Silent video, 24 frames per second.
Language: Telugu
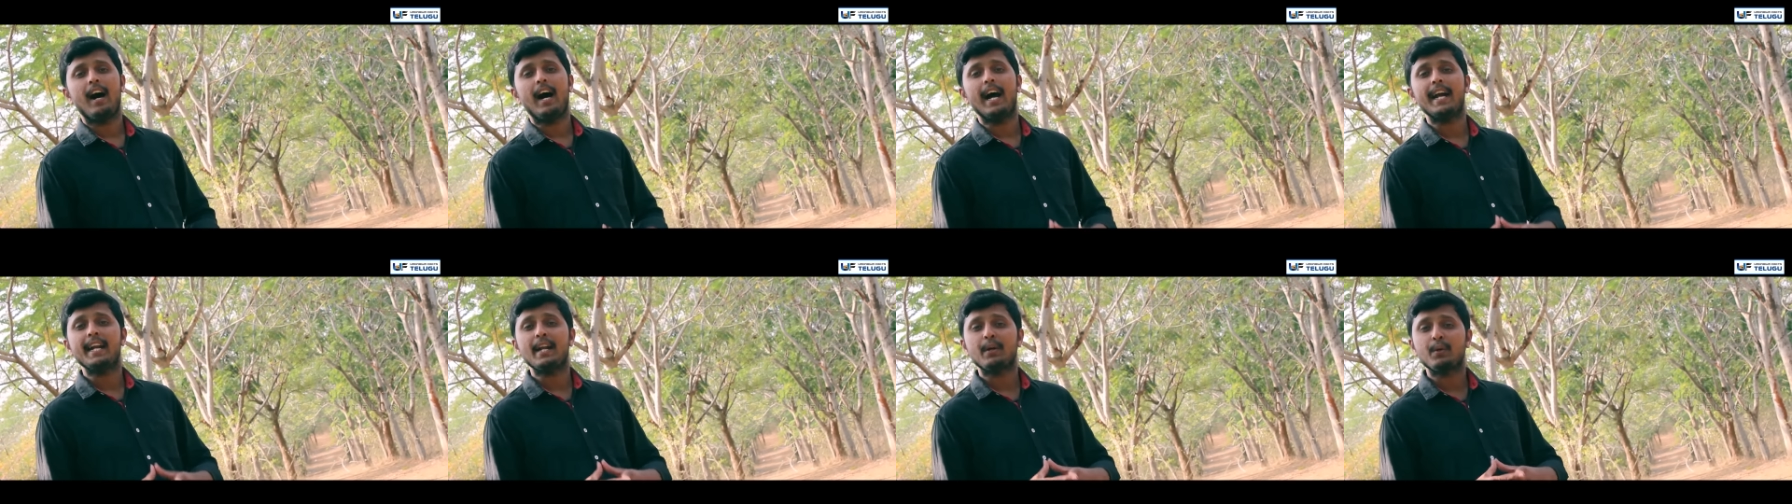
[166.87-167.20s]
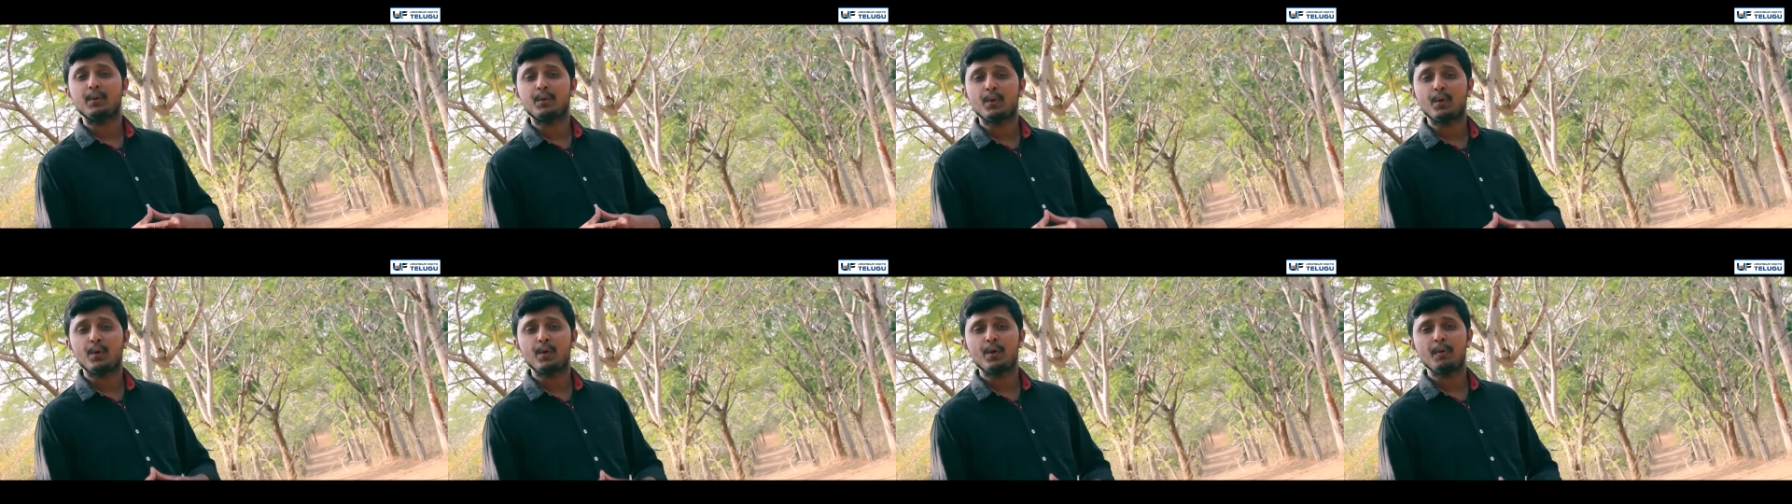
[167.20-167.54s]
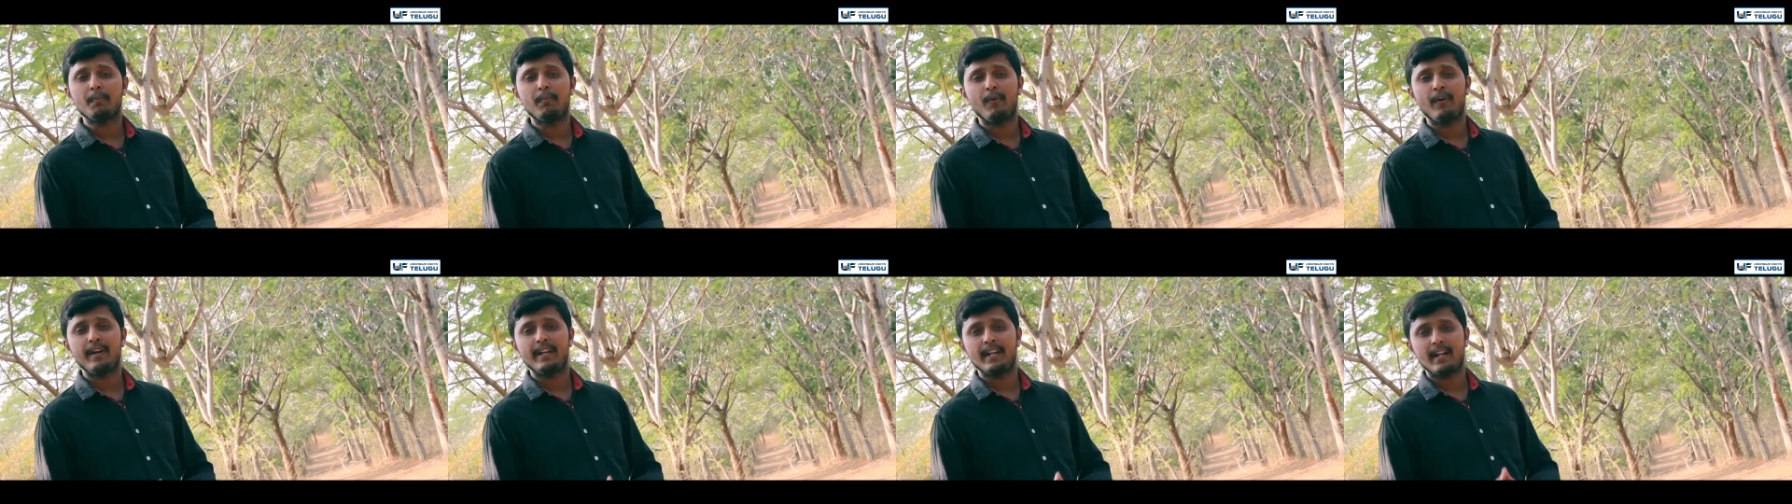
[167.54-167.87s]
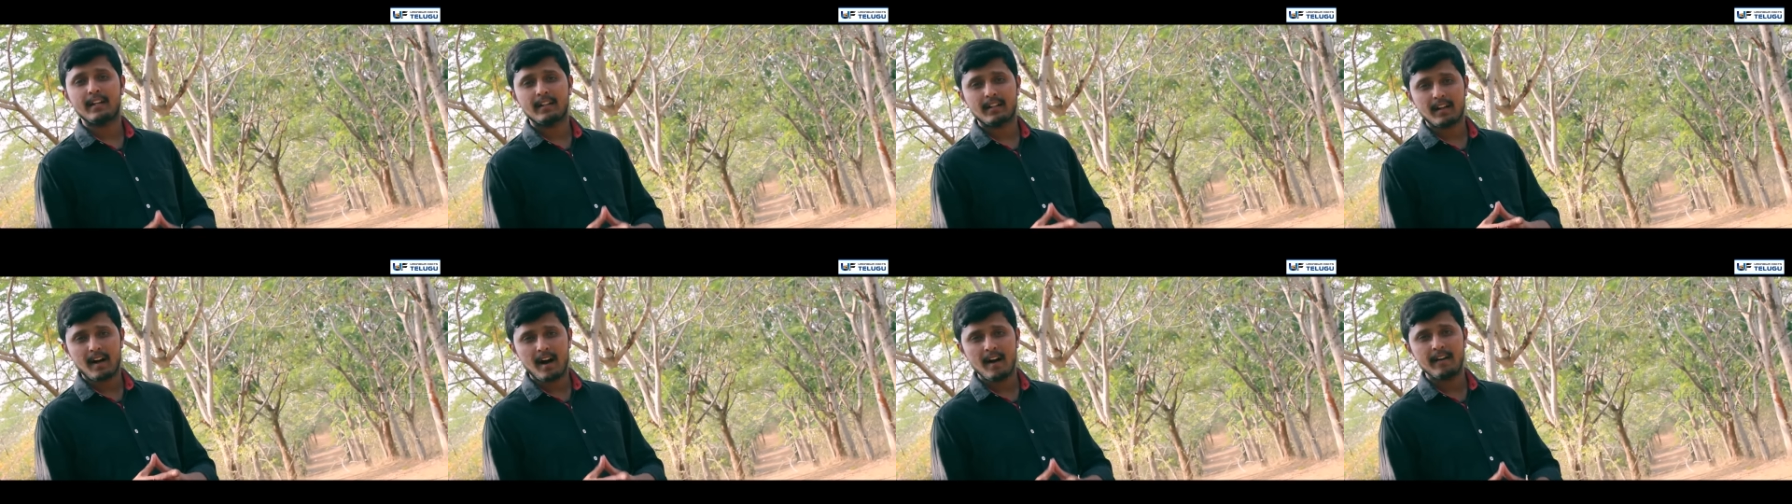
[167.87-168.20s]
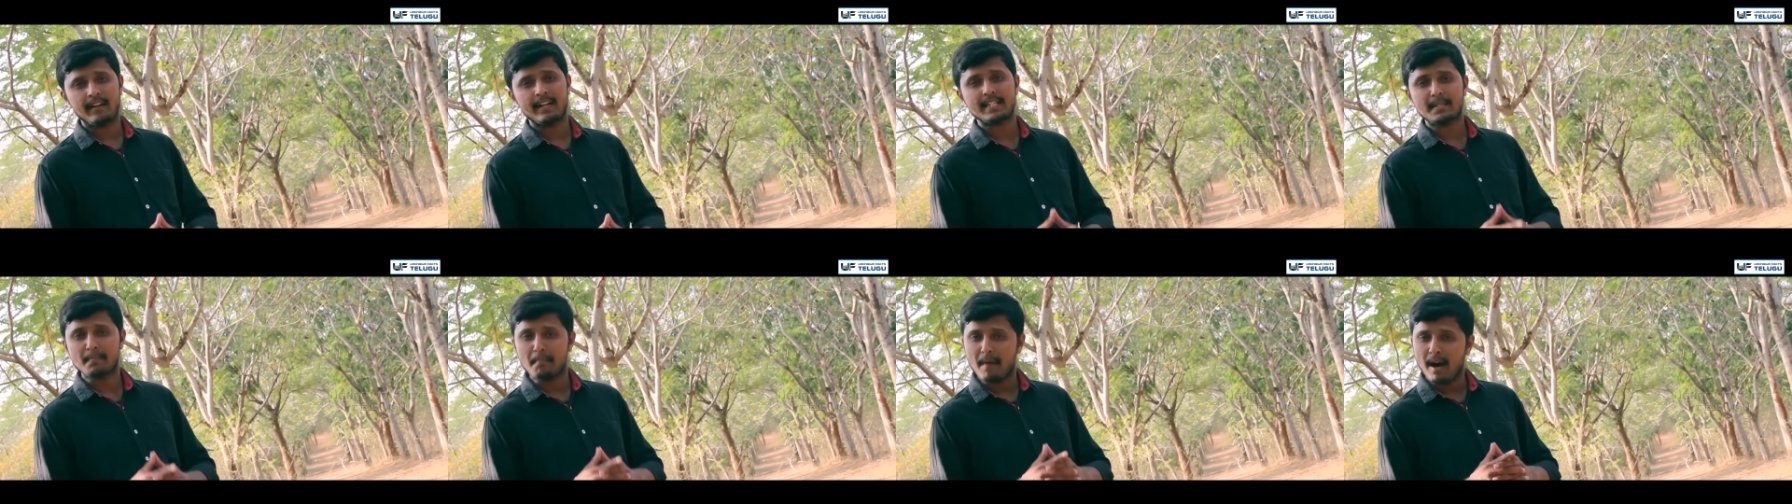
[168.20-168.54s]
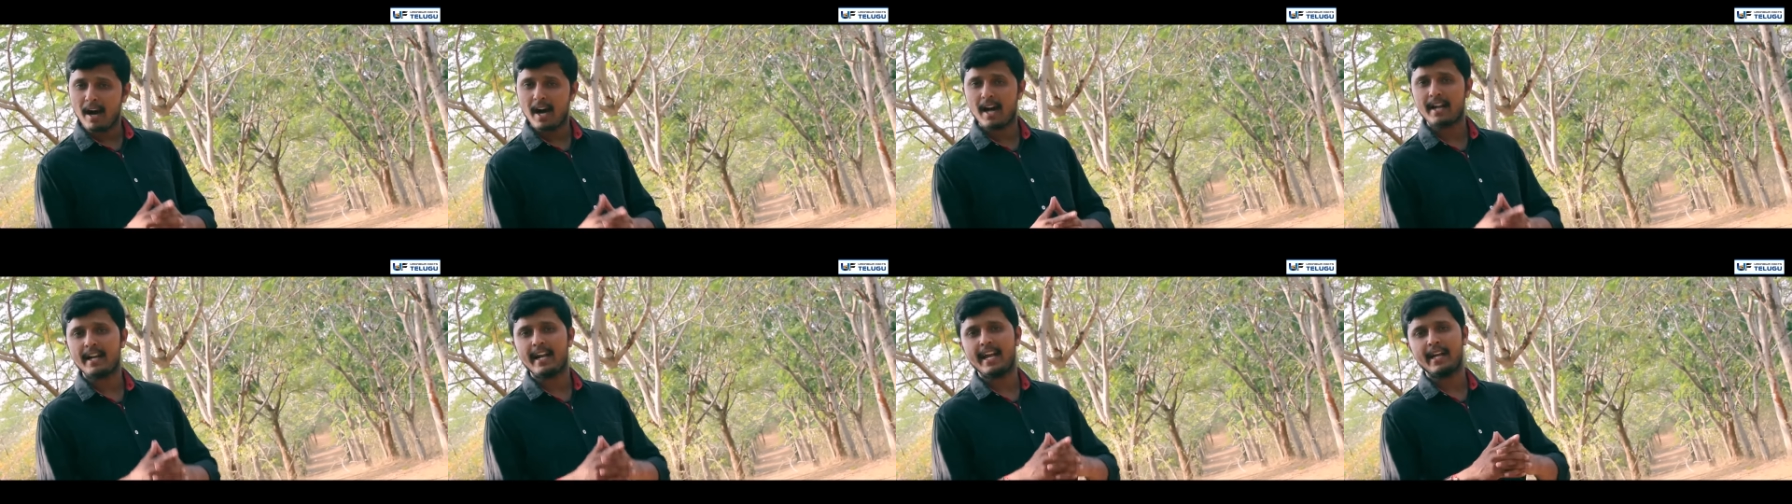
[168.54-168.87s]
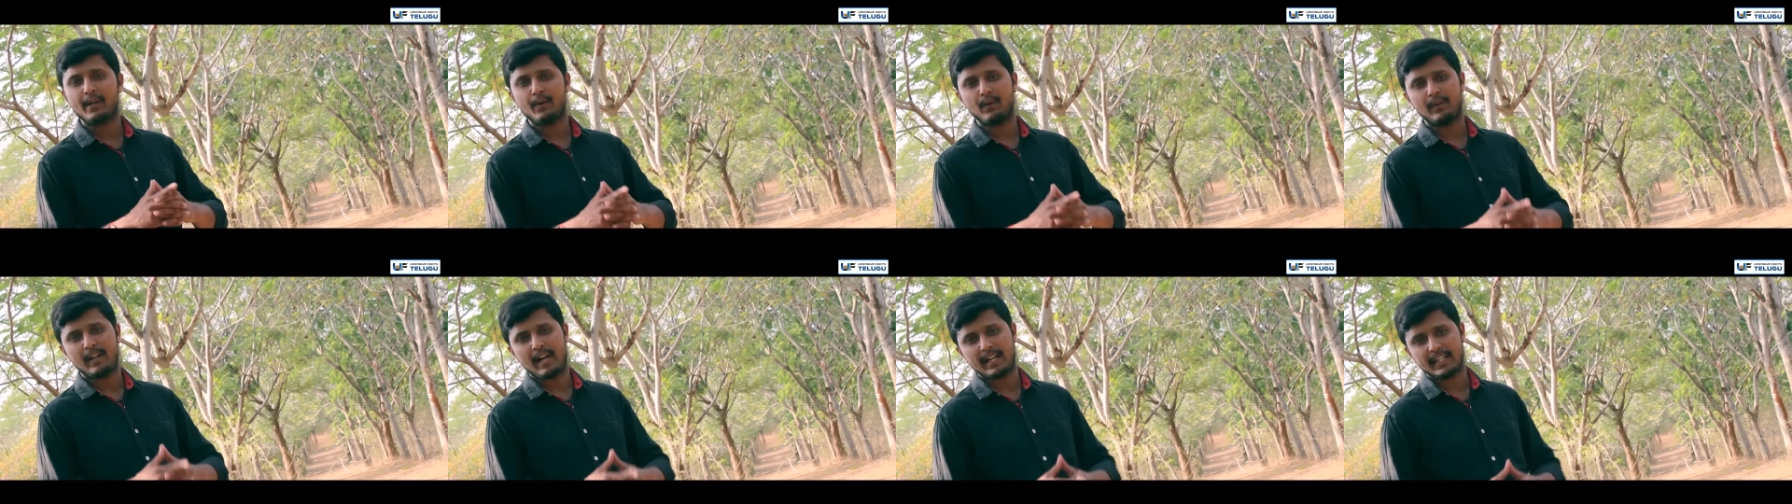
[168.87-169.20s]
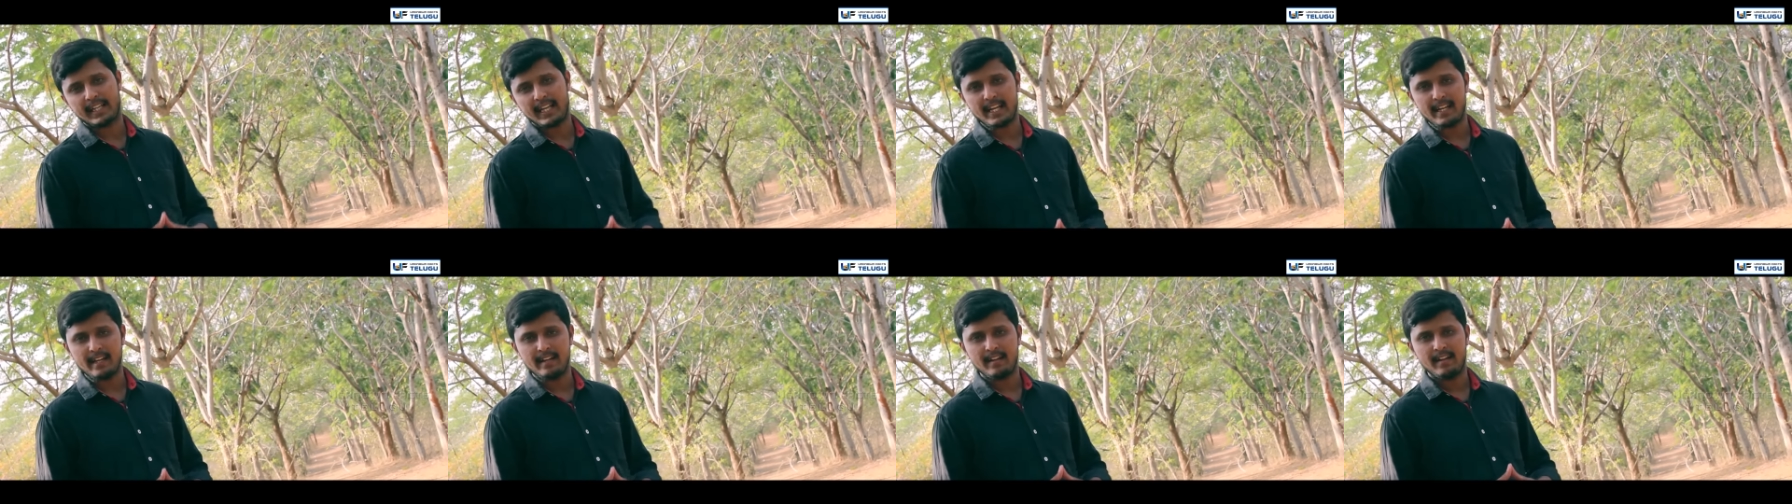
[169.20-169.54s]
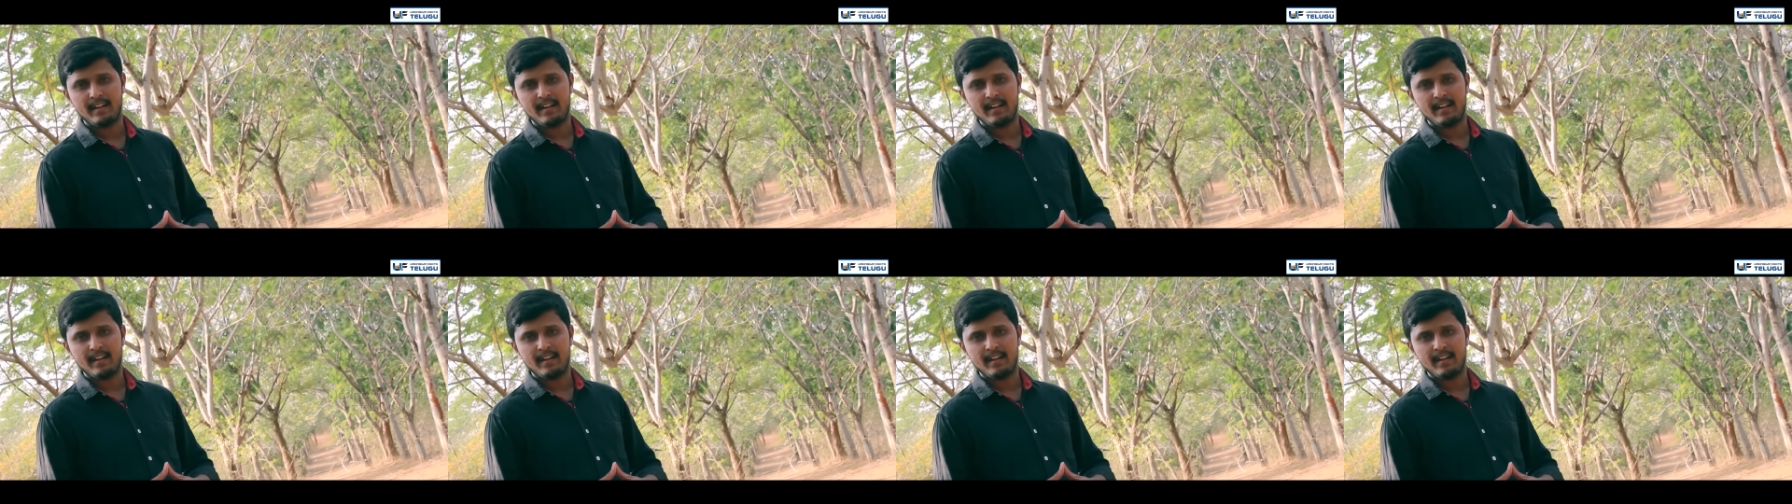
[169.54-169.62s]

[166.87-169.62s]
ఆయనకు తోడుబోయిన కాంగ్రెస్ మహానాయకులాగే